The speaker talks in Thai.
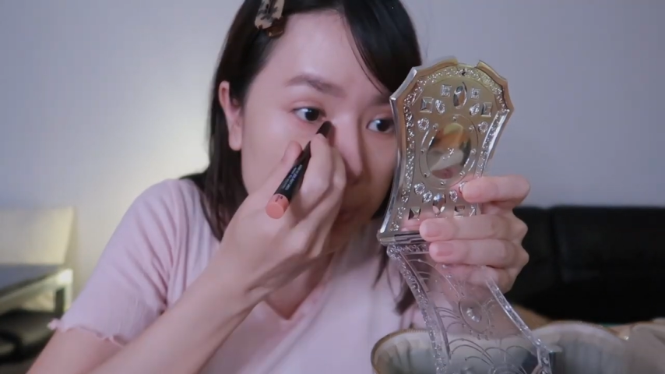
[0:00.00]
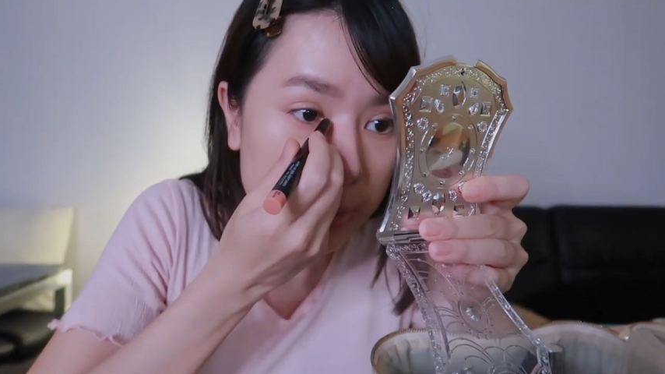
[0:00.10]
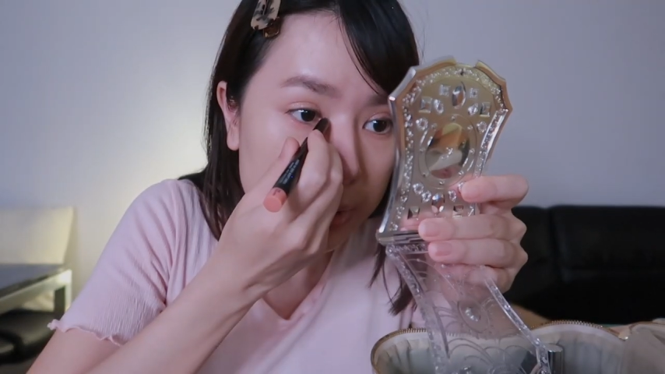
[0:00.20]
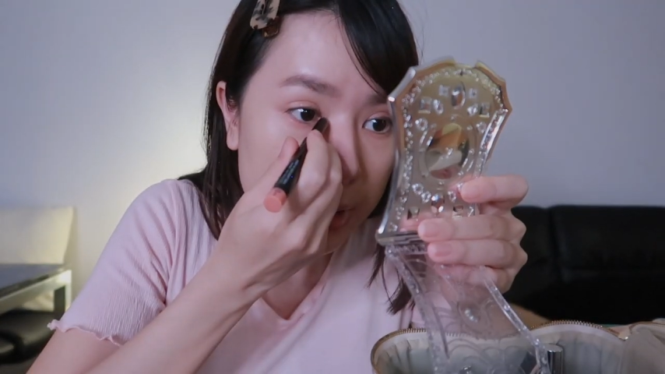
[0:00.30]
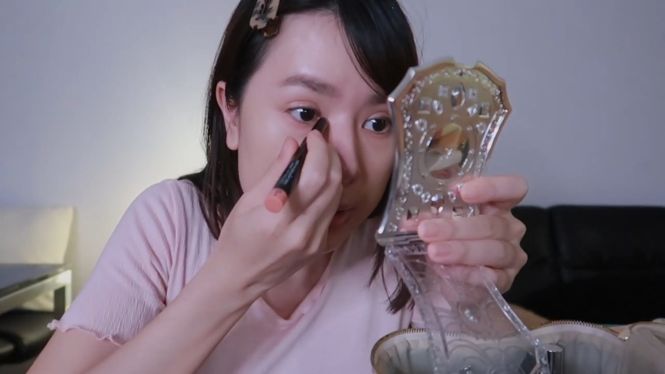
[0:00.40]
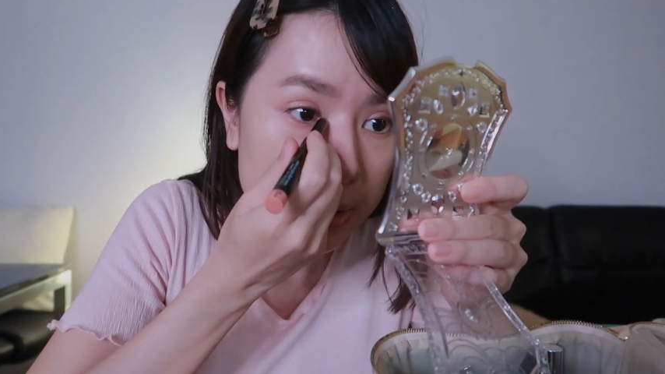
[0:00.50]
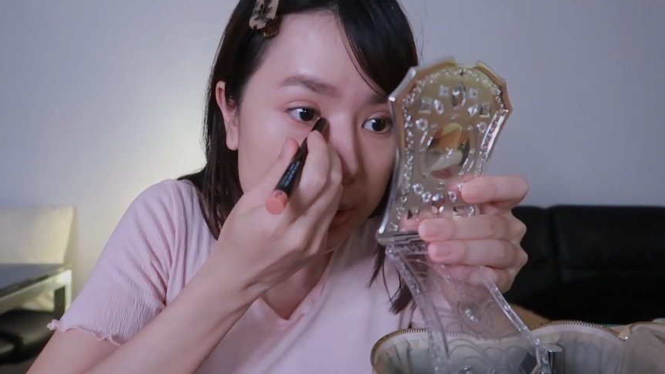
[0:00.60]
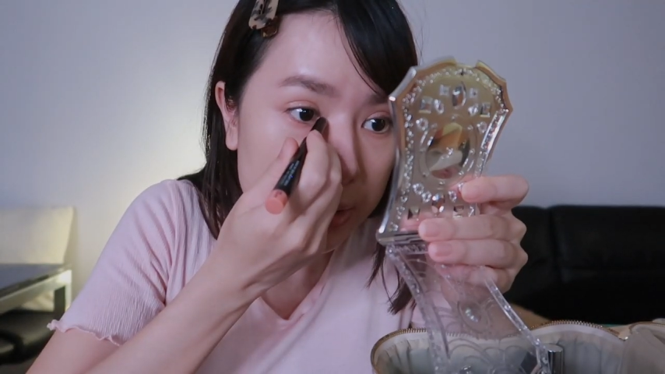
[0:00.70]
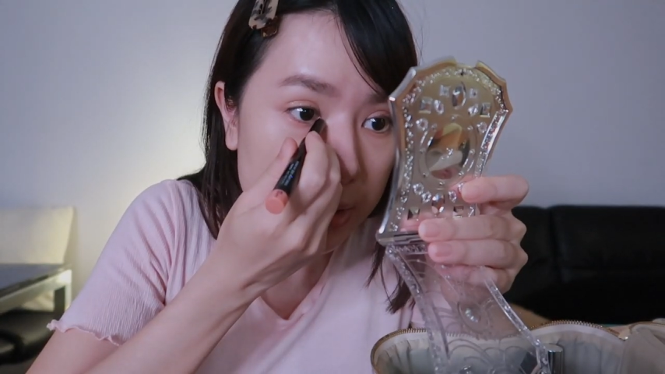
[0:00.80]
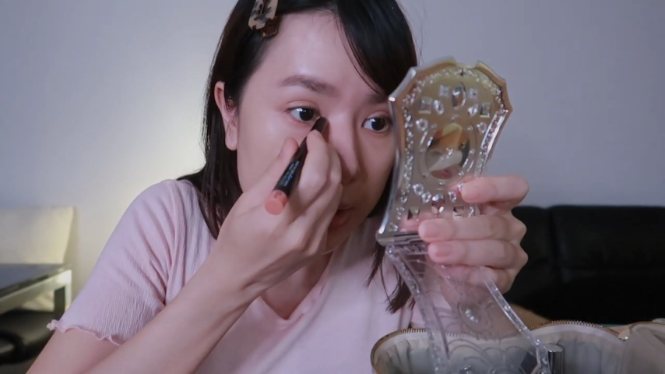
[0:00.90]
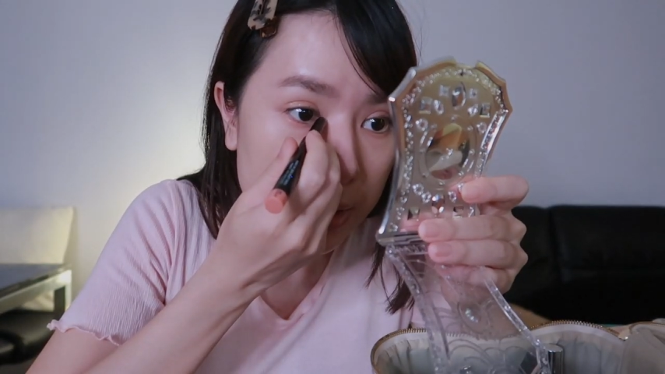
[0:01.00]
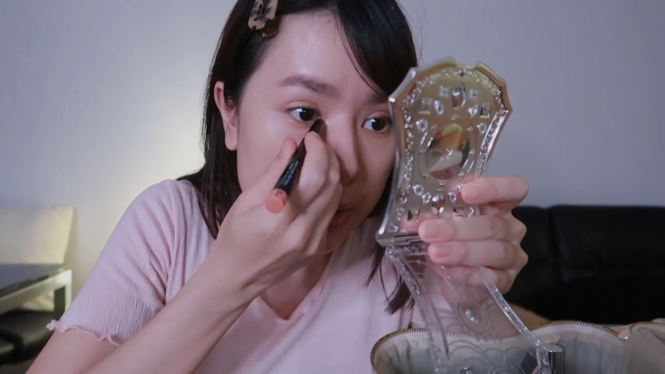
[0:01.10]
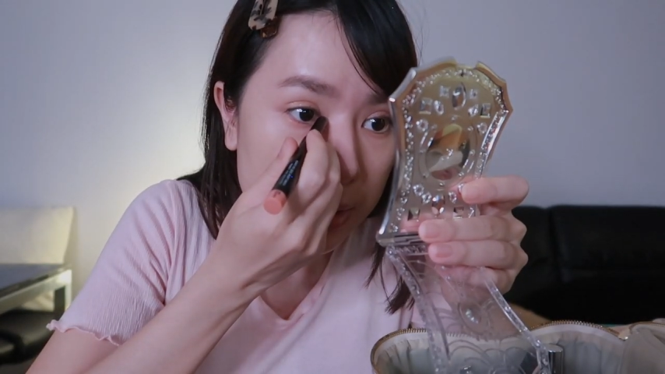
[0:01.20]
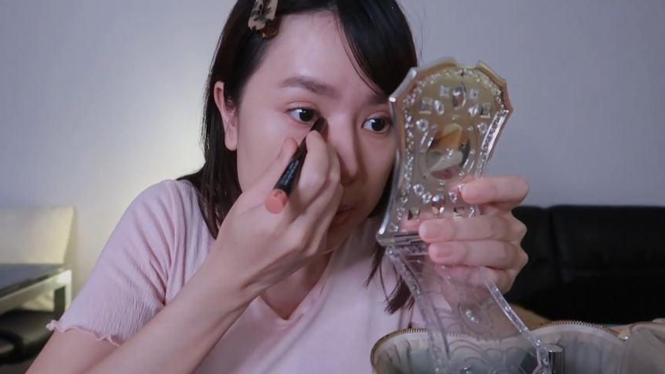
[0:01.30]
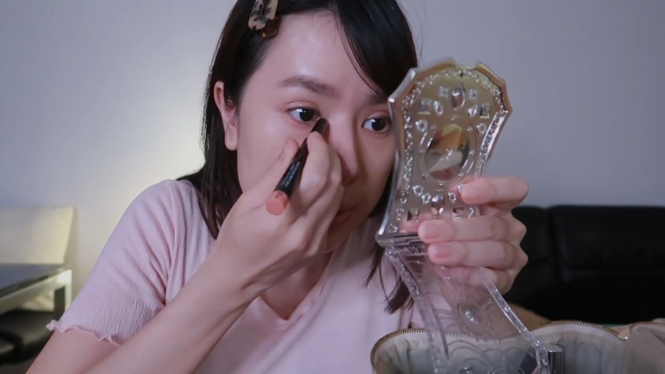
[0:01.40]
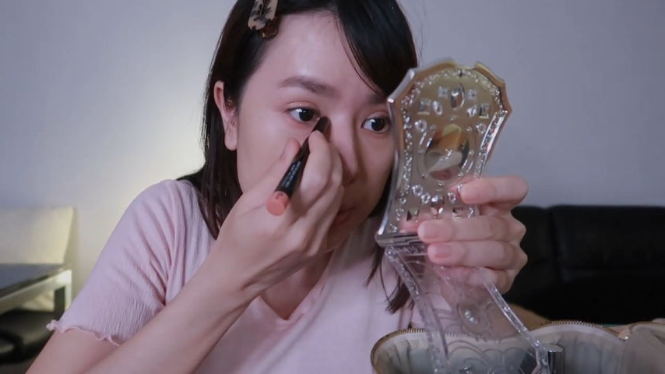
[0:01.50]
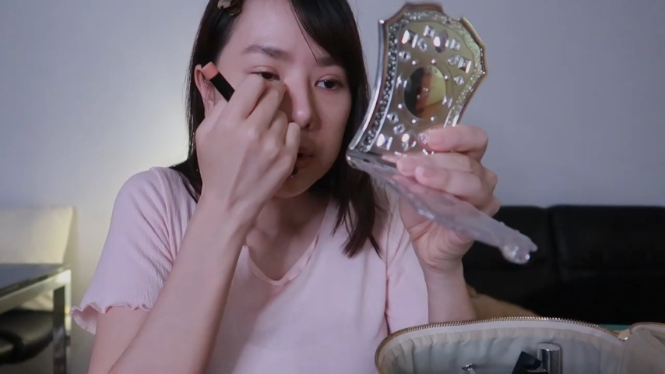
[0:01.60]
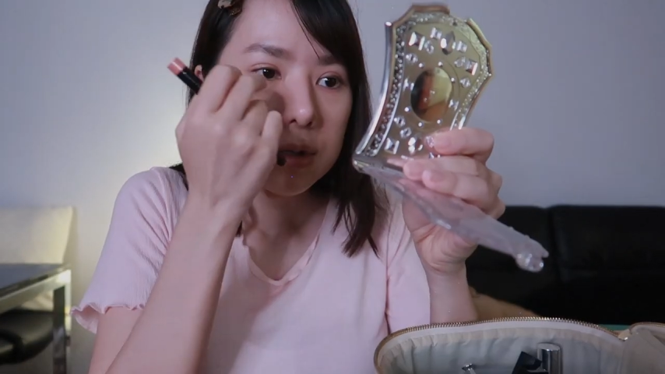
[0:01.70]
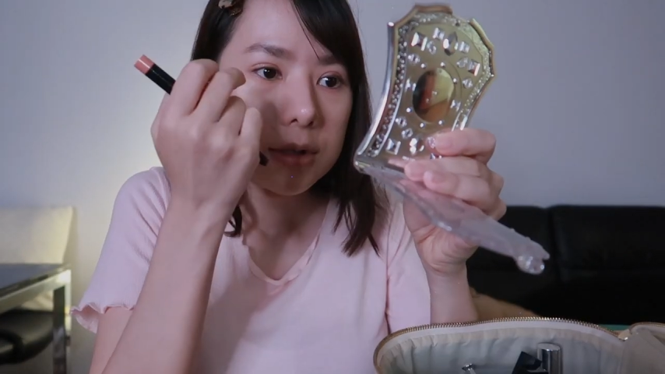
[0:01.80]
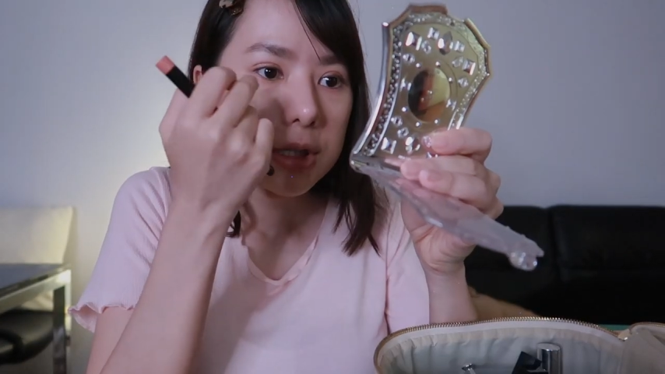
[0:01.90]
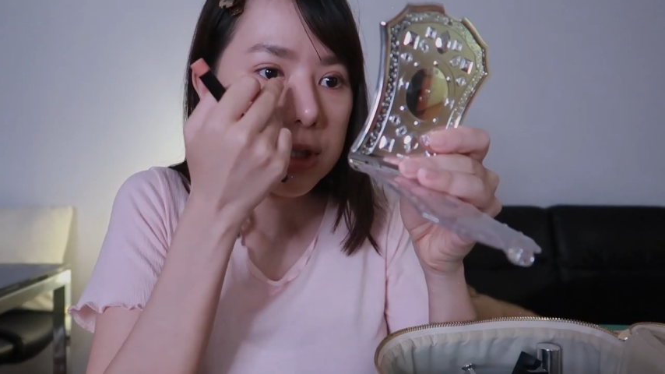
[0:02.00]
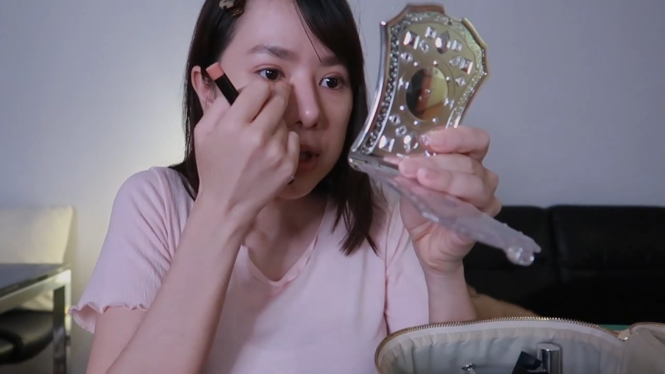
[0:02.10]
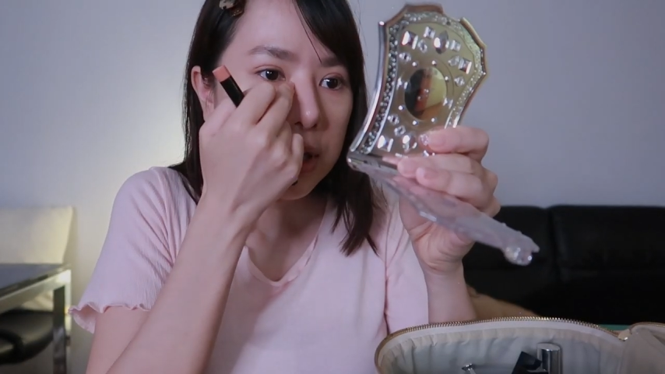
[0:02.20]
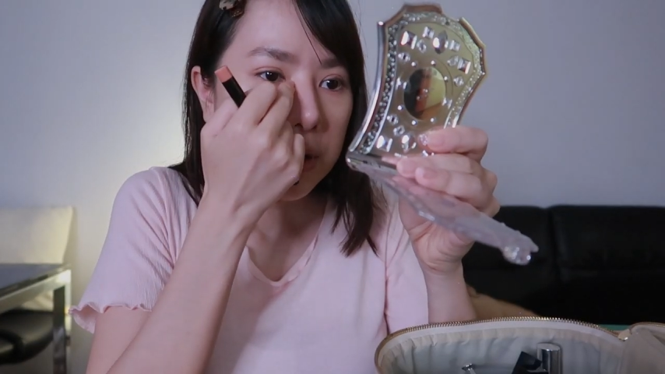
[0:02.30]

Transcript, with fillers: หัวตานิดนึงก็ได้คือจริ